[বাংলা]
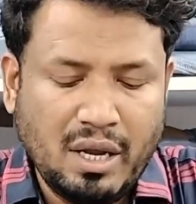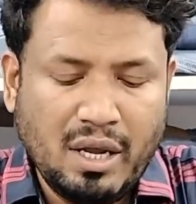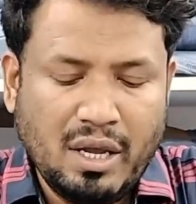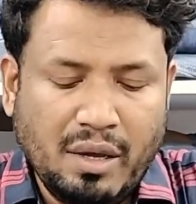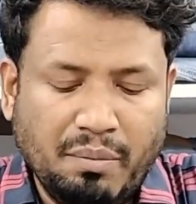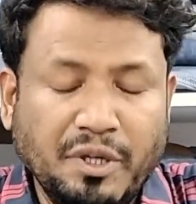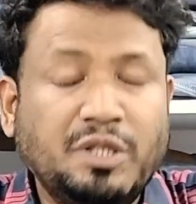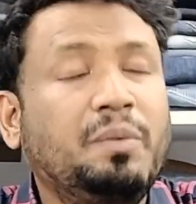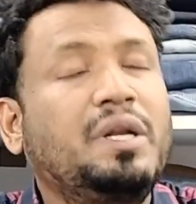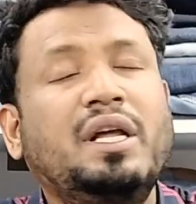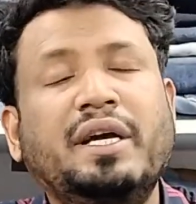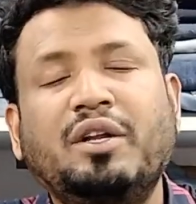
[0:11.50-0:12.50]
বিসমিল্লাহ
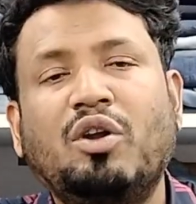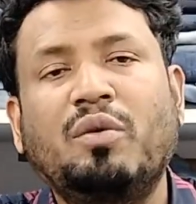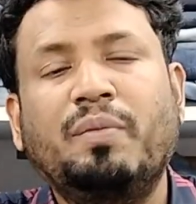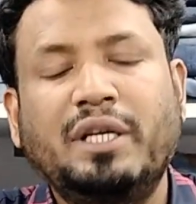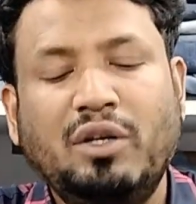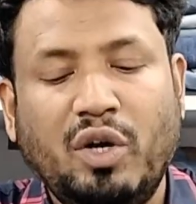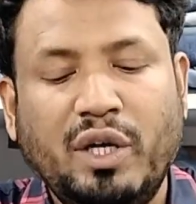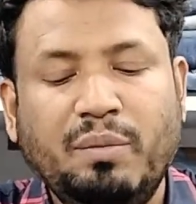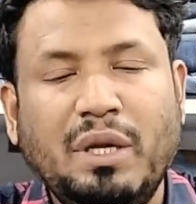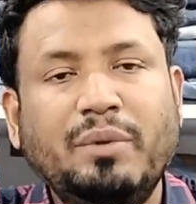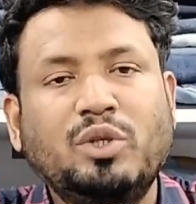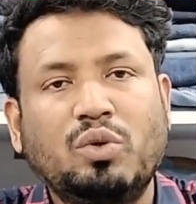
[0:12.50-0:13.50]
রহমান রহিম নামে
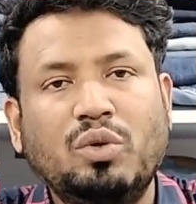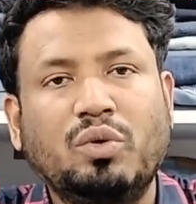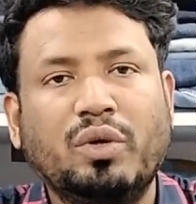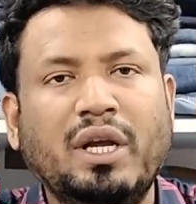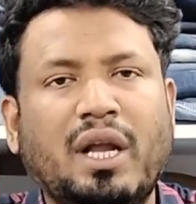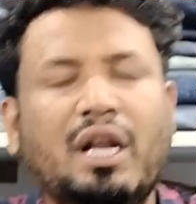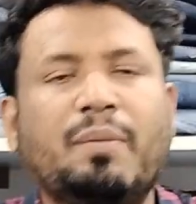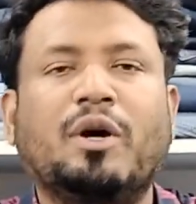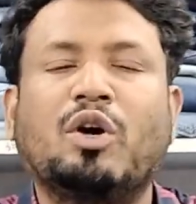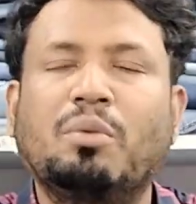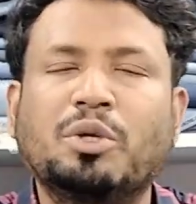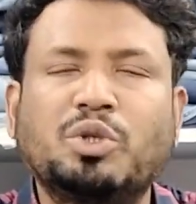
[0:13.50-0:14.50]
শুরু করি আল্লাহ পাক
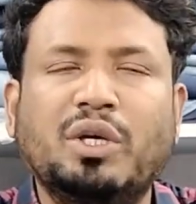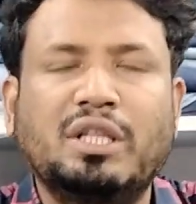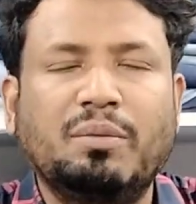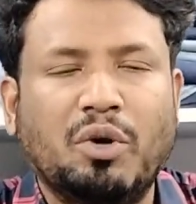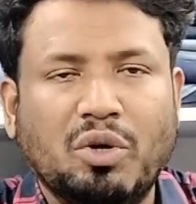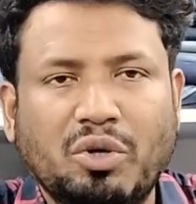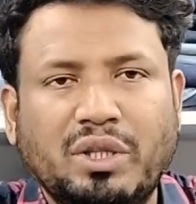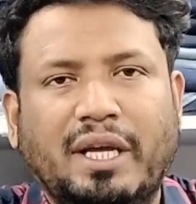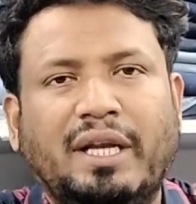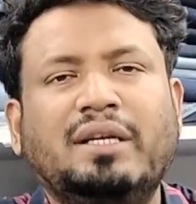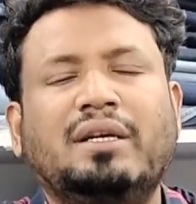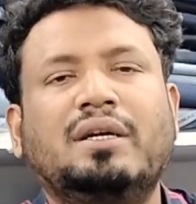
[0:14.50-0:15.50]
অবশ্যই এতে বরকত দেন
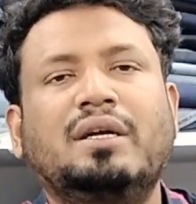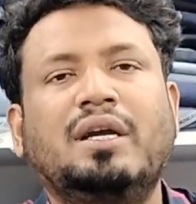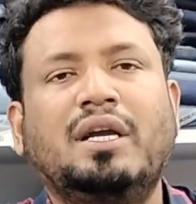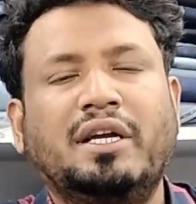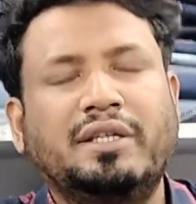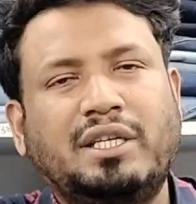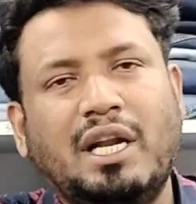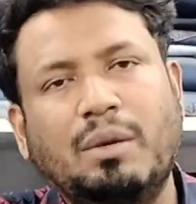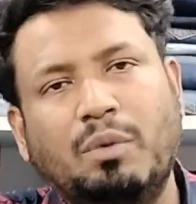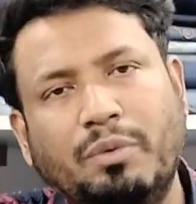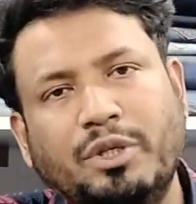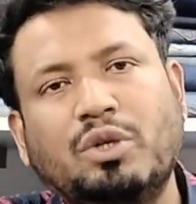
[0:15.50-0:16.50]
ইনশাল্লাহ
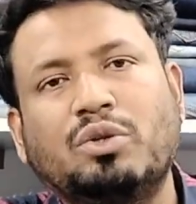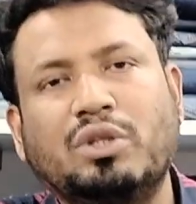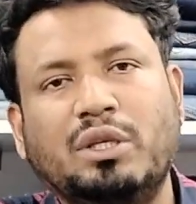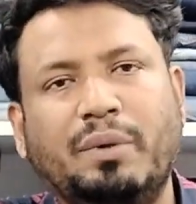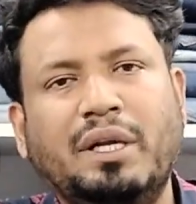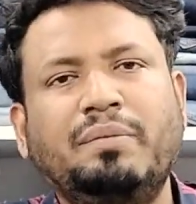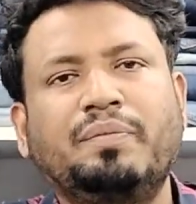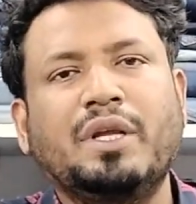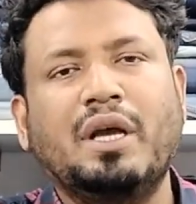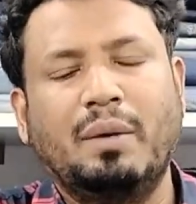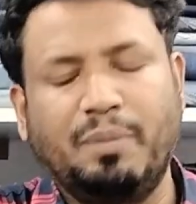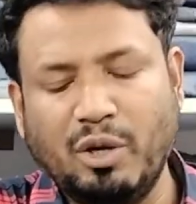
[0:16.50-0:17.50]
ভবিষ্যতে দিবেন আপনারা
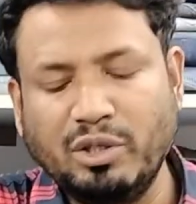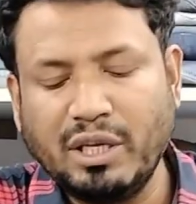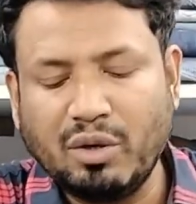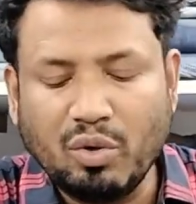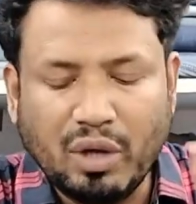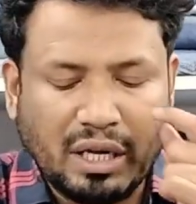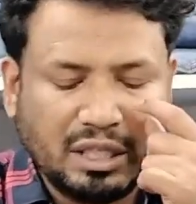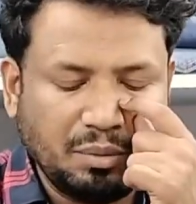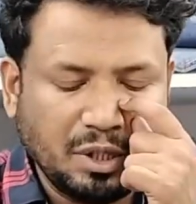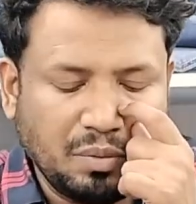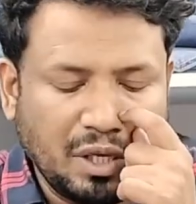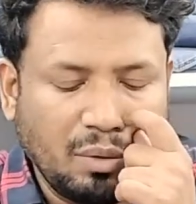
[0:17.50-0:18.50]
যে কোনো কাজে বিসমিল্লা
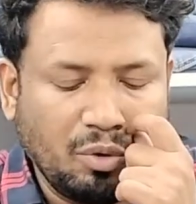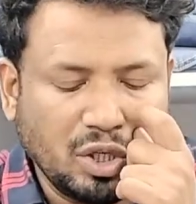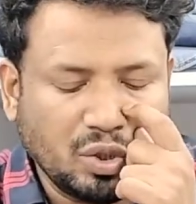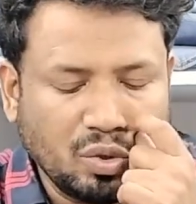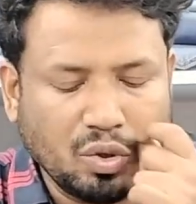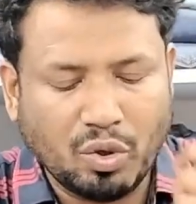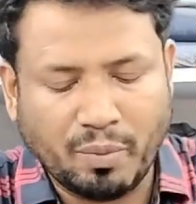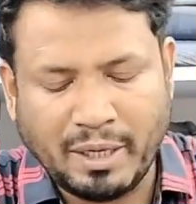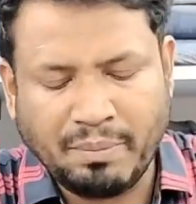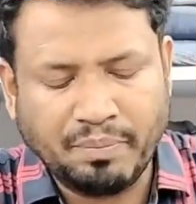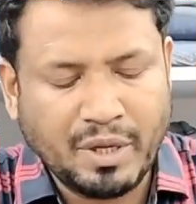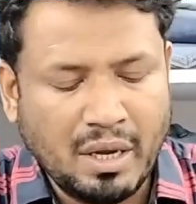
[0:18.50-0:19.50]
বলে শুরু করবেন
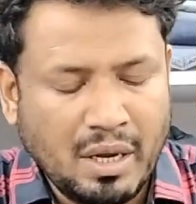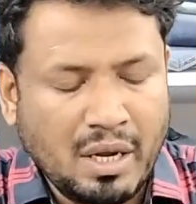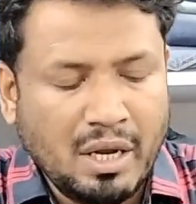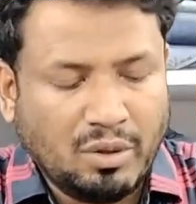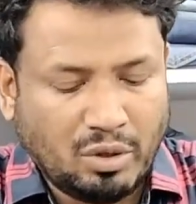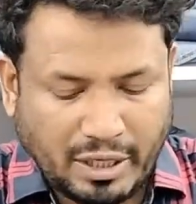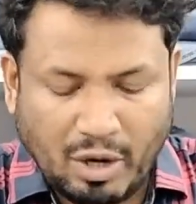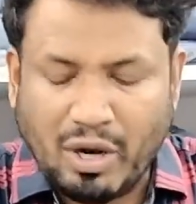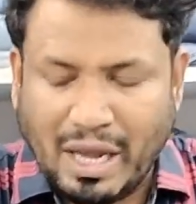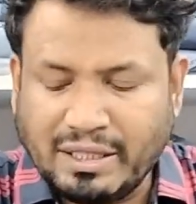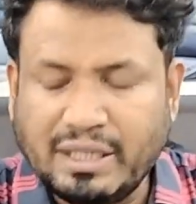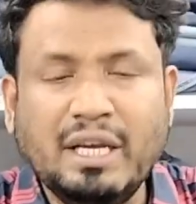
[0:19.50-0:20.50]
তো যাই হোক আজকে
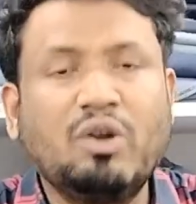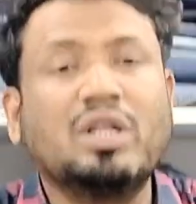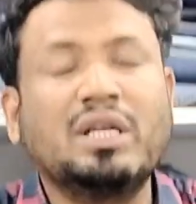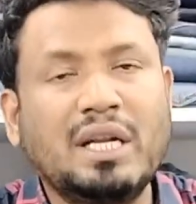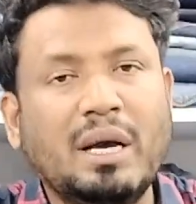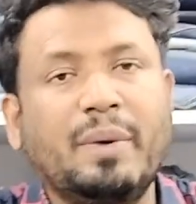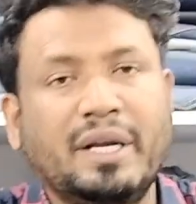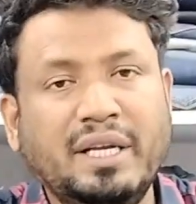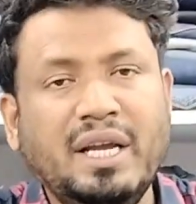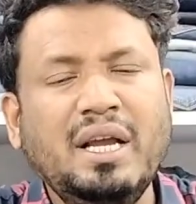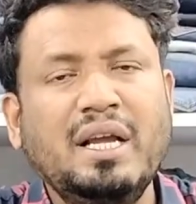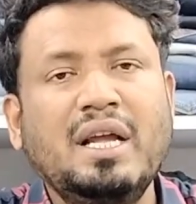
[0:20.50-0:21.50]
কথা না বাড়িয়ে
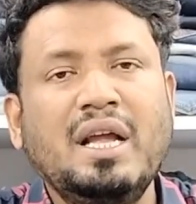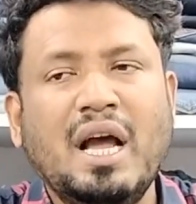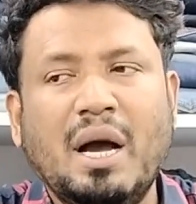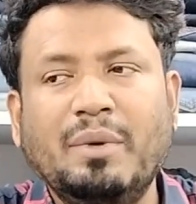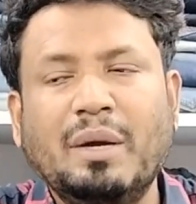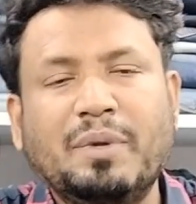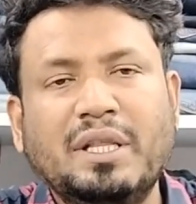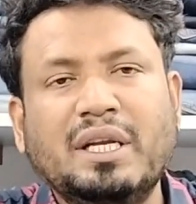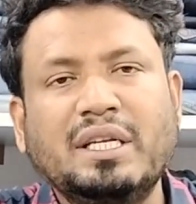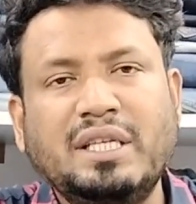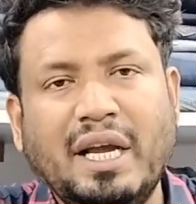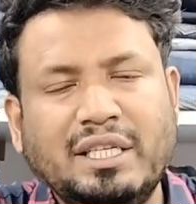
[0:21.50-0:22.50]
আমি আপনাদেরকে যে
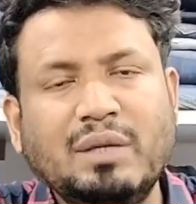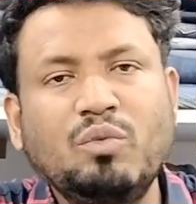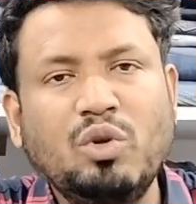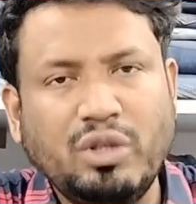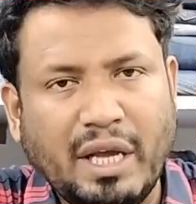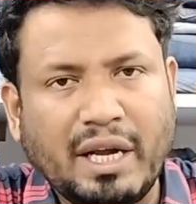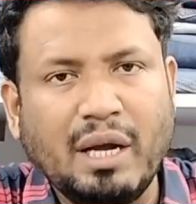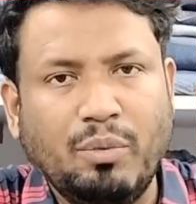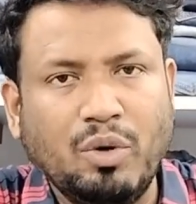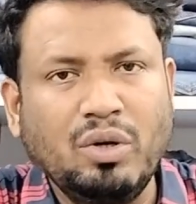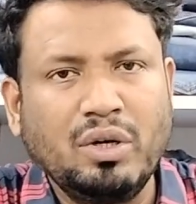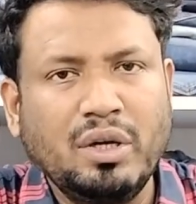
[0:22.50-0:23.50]
আইটেমগুলো দেখাবো
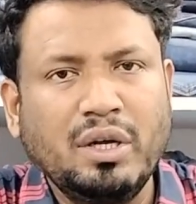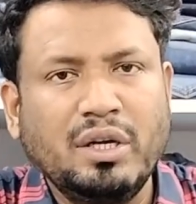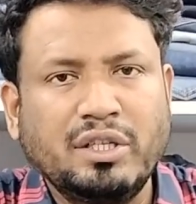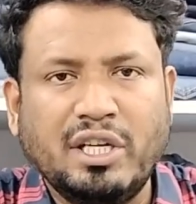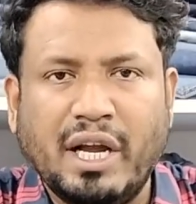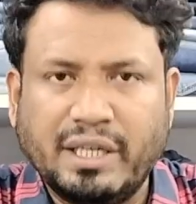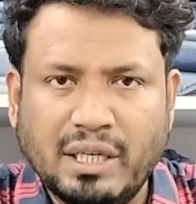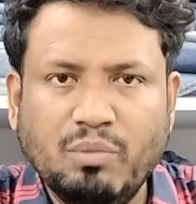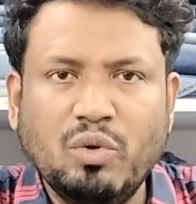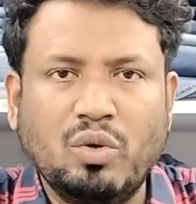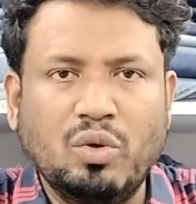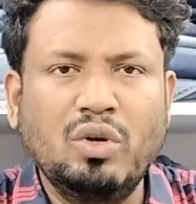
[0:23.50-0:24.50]
সেই আইটেমগুলো
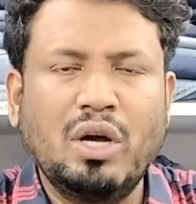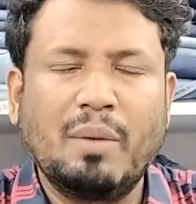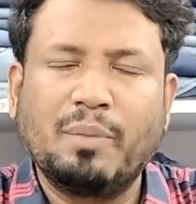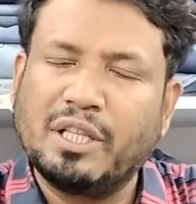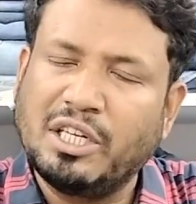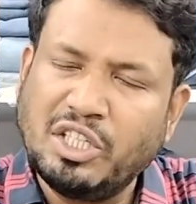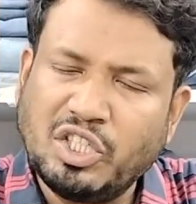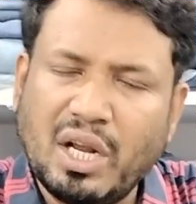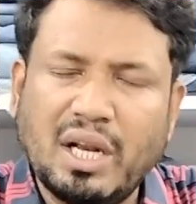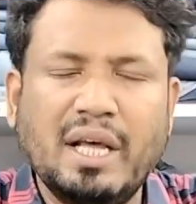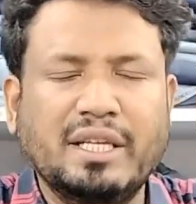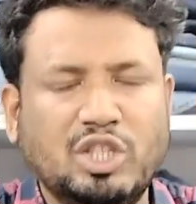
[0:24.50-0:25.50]
আপনাদের ইনশাল্লাহ
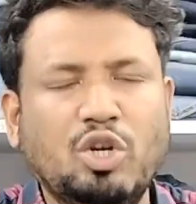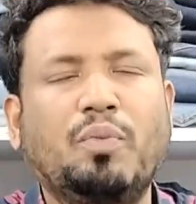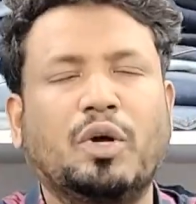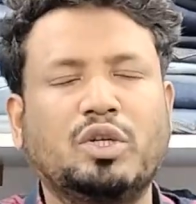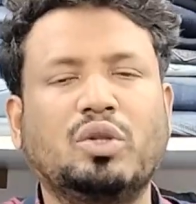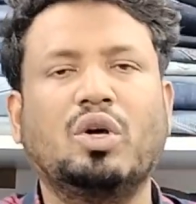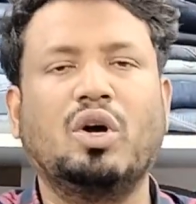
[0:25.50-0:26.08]
আজকেও পছন্দ হবে